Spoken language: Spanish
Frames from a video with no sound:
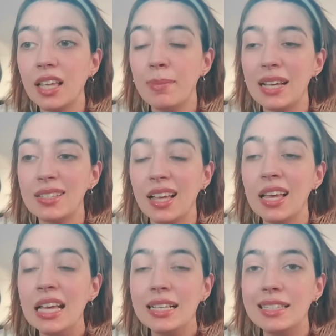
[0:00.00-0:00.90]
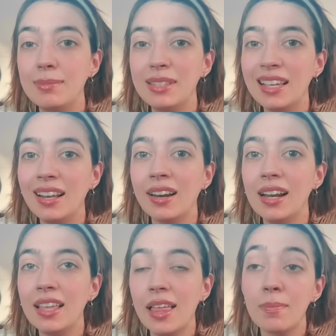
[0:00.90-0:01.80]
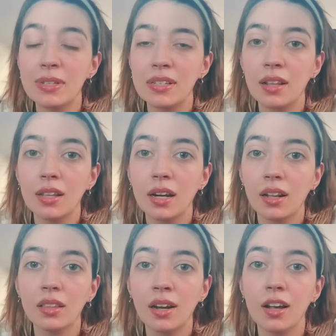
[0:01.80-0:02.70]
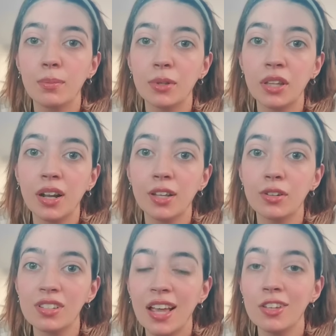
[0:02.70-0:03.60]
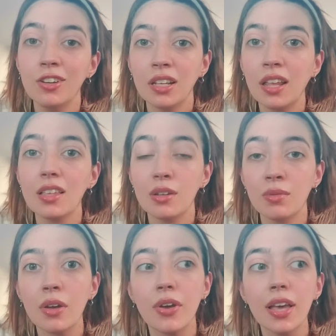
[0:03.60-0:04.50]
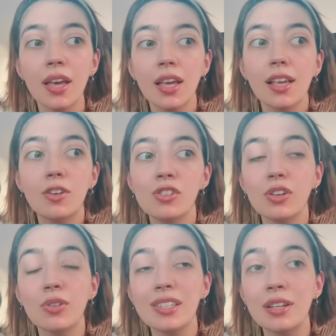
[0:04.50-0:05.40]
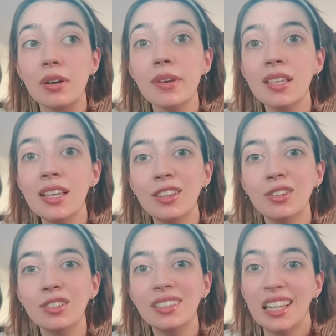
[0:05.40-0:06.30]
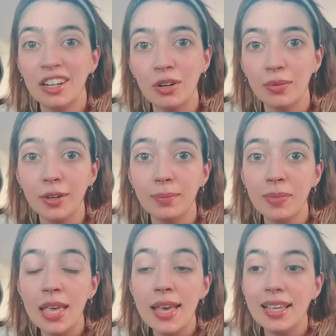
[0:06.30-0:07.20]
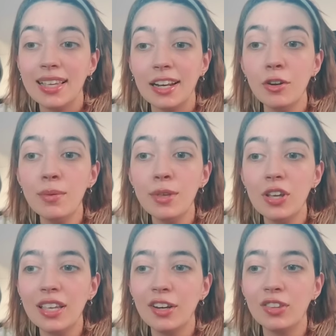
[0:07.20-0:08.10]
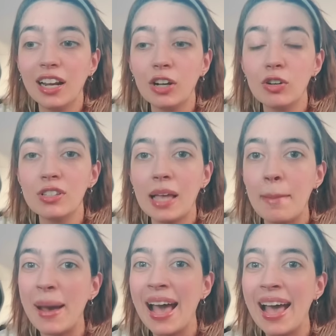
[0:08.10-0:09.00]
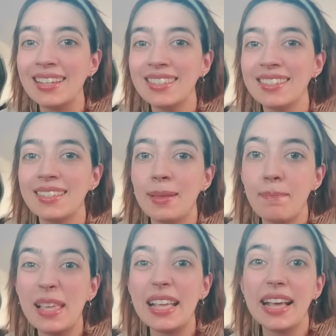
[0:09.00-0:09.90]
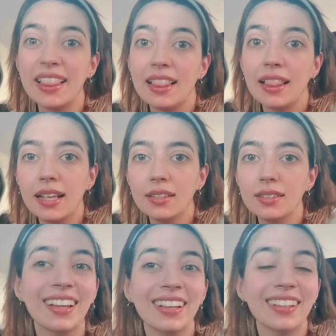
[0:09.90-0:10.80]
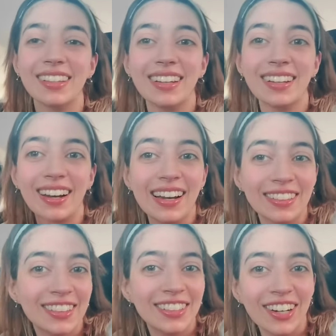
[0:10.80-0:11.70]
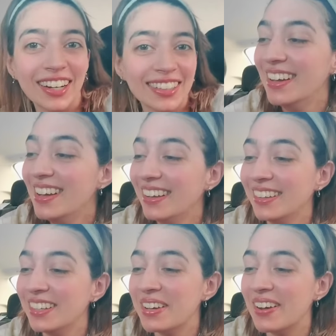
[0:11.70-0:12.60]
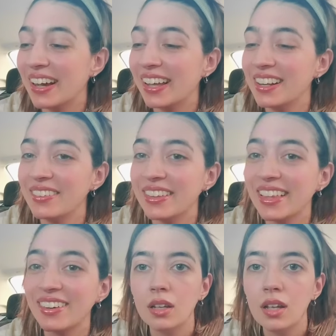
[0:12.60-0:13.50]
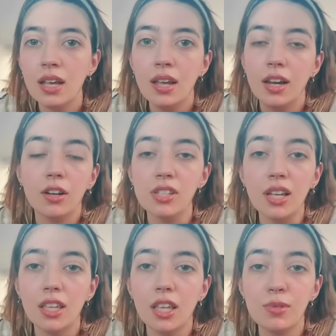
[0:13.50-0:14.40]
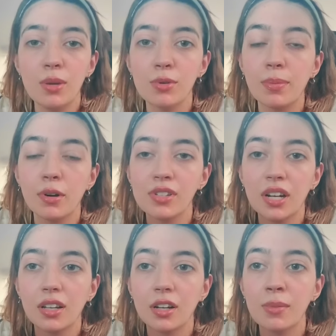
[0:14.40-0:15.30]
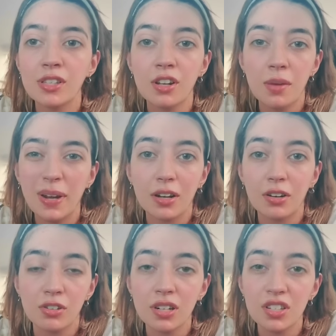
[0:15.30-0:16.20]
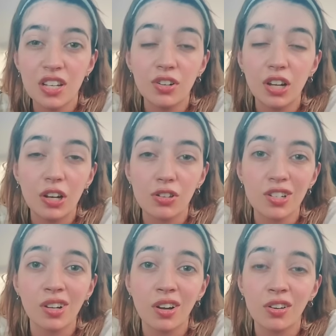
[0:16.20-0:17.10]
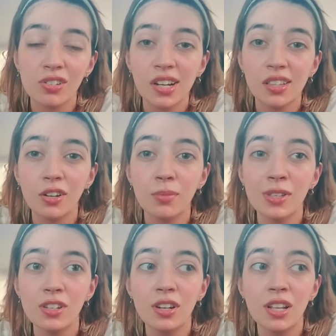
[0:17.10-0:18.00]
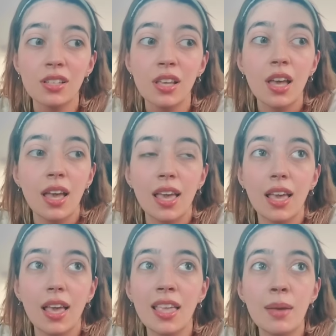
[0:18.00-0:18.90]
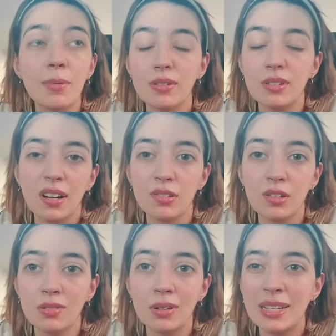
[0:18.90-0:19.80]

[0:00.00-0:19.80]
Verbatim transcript: ¿qué pasa? Gypsy en realidad, a pesar de estar registrada como tener 14 años, tiene 19 y con sus 19 añitos quiere novio. Quiere novio y quiere otras cosas más picantes. Eh, quiere relaciones. No me bajen el video. La cosa es que Gypsy empezó a aprovechar estas convenciones para conocer chicos y los chicos que conocían estas convenciones, eh, ella aprovechaba cuando su mamá